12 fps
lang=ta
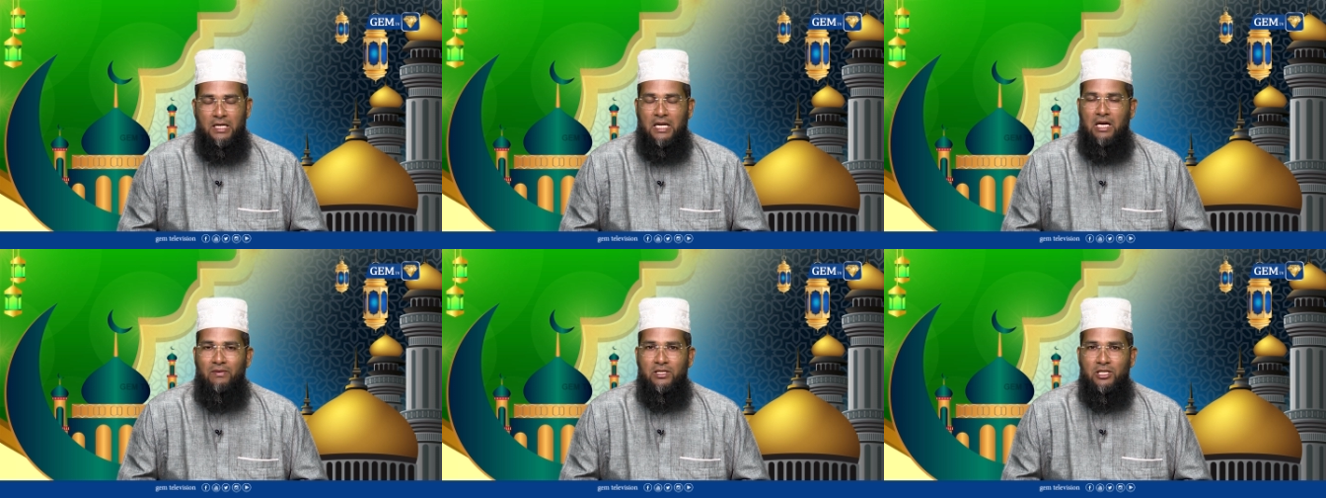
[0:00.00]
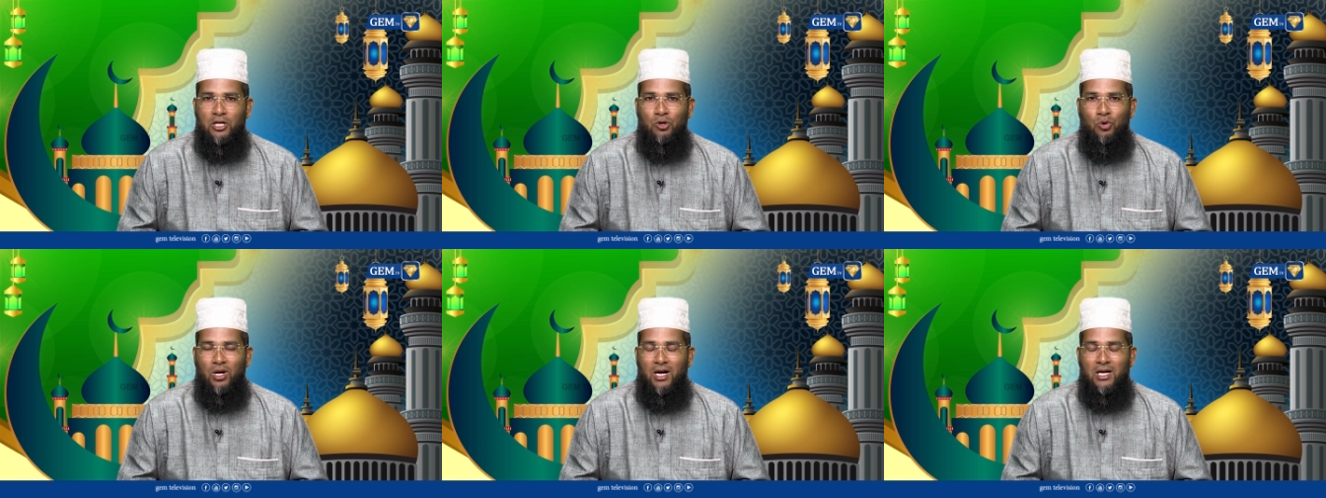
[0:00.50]
இறைவன்
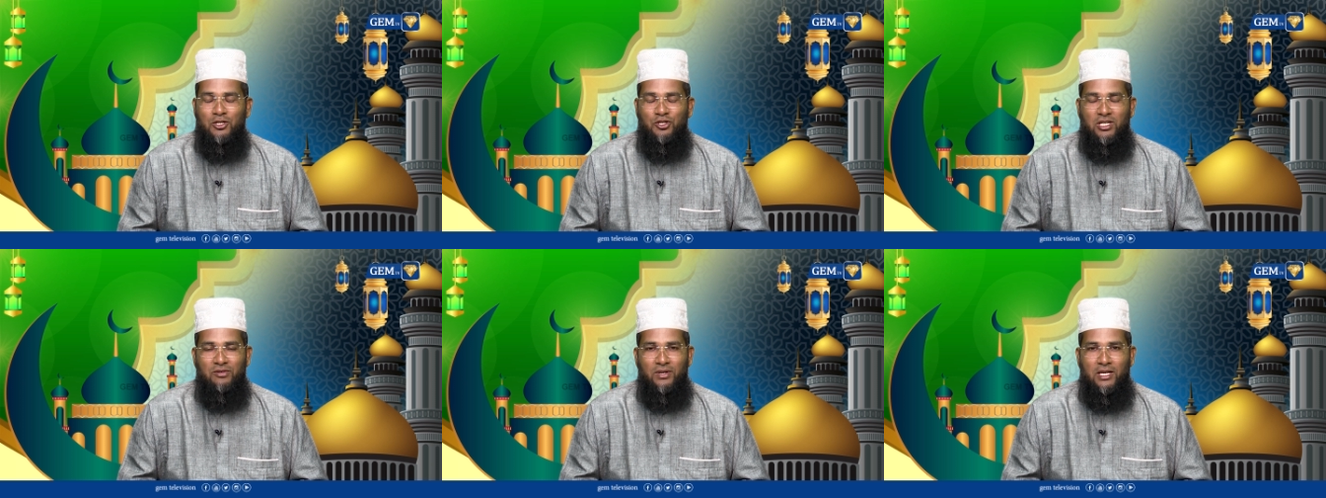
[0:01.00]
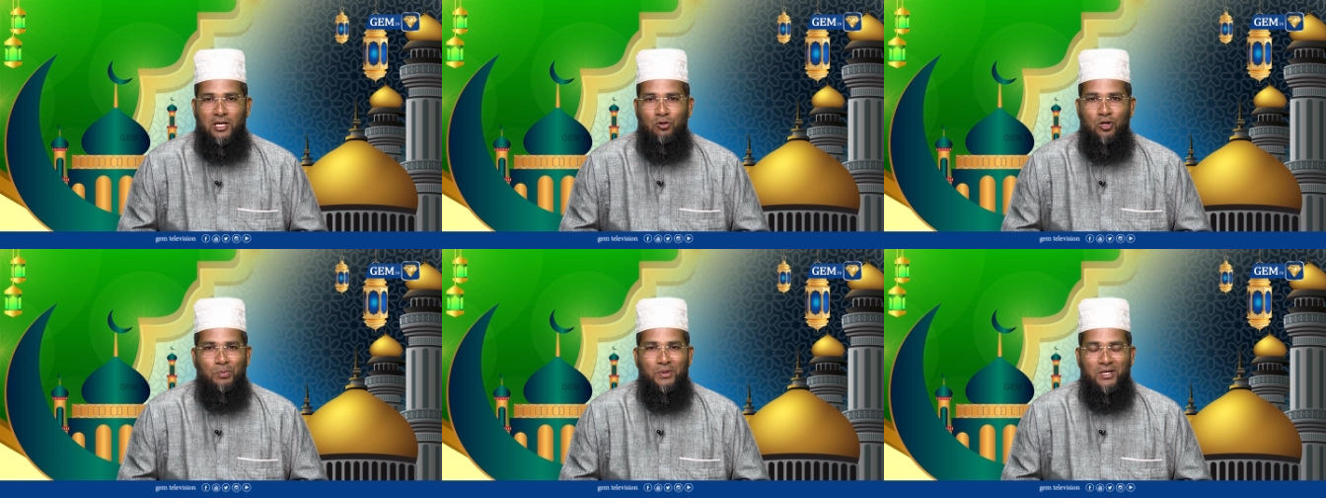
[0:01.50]
திருக்குர்ஆன் ஷரீஃபிலே
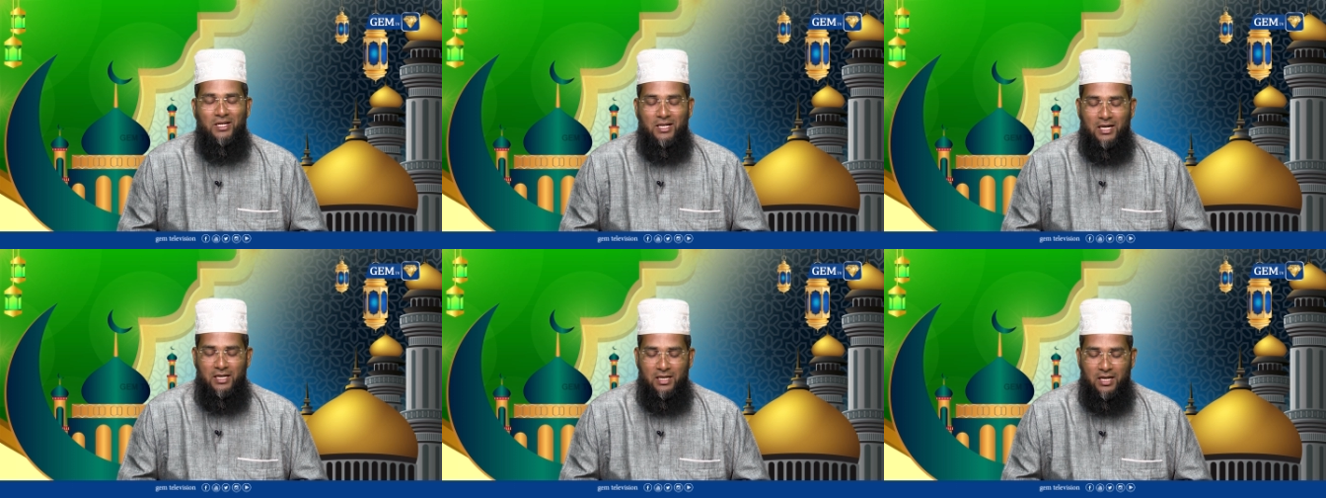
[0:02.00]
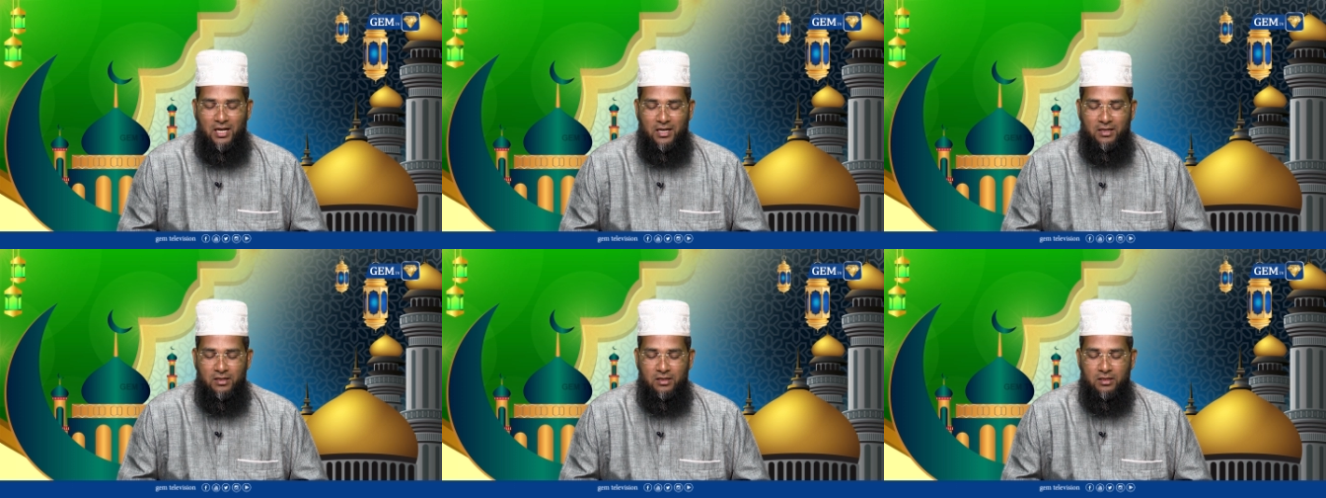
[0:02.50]
குறிப்பிட்டு
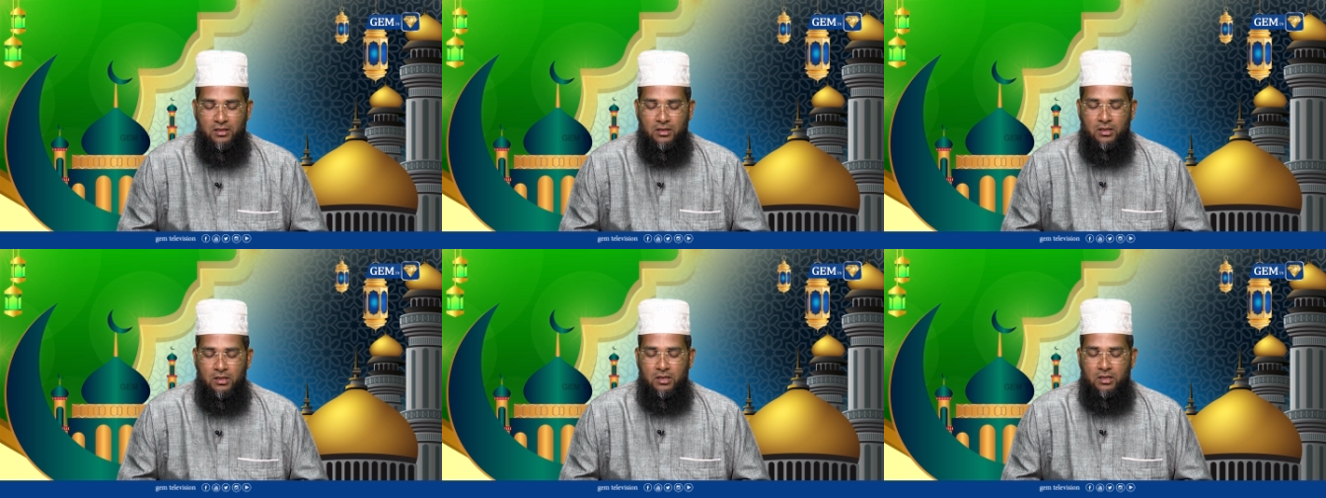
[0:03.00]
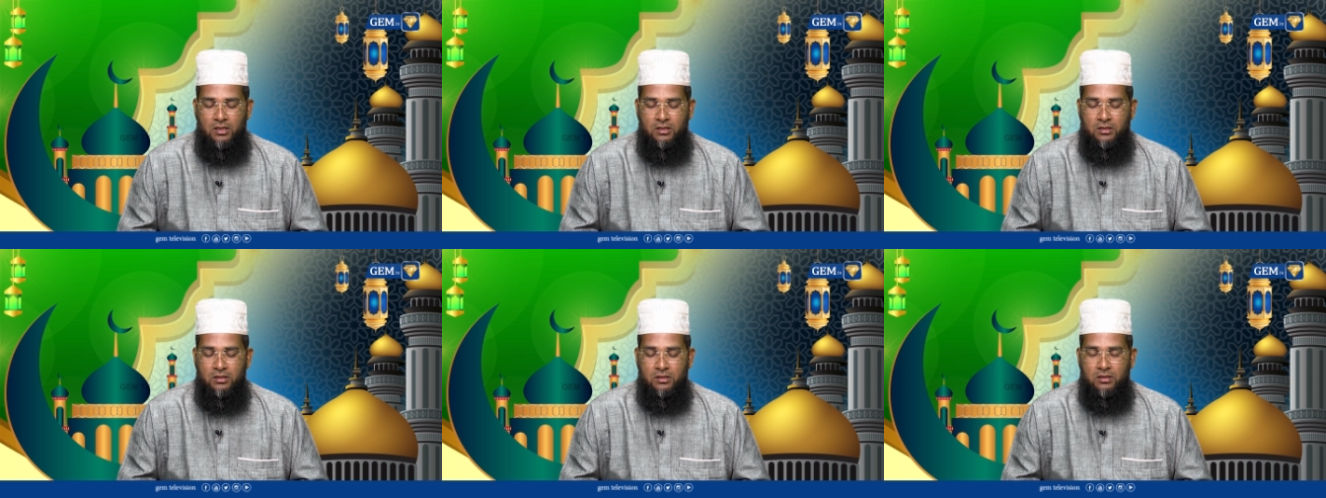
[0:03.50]
காட்டுகிறான்
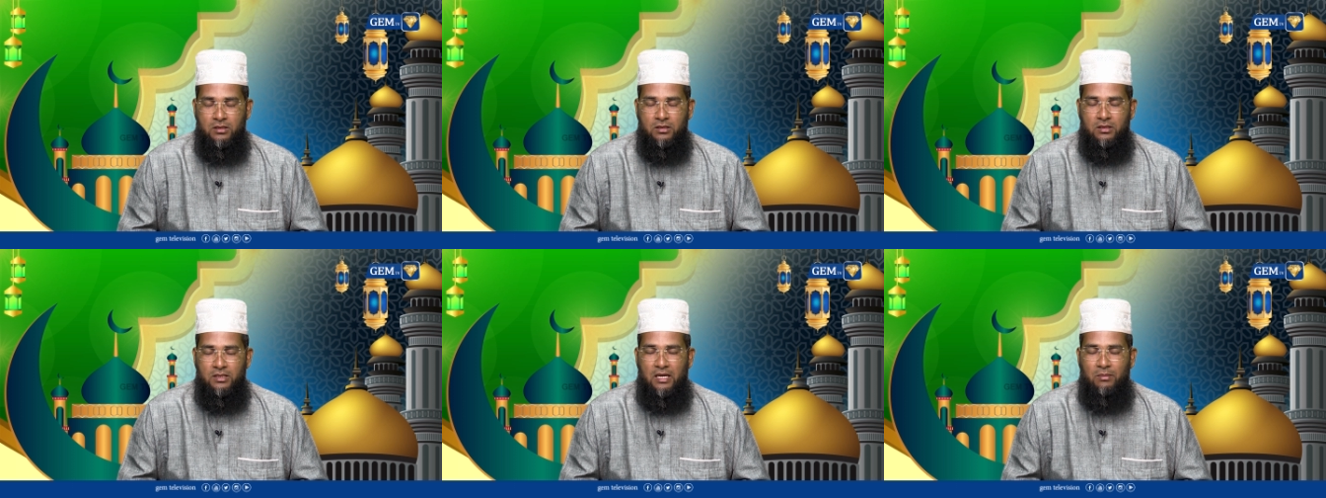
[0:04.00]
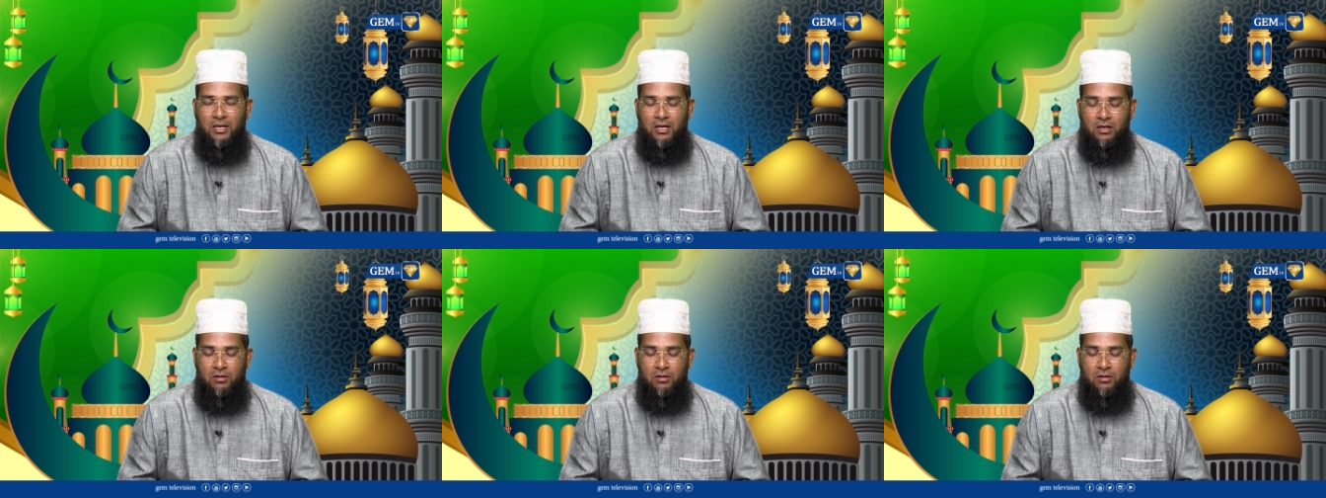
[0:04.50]
إنما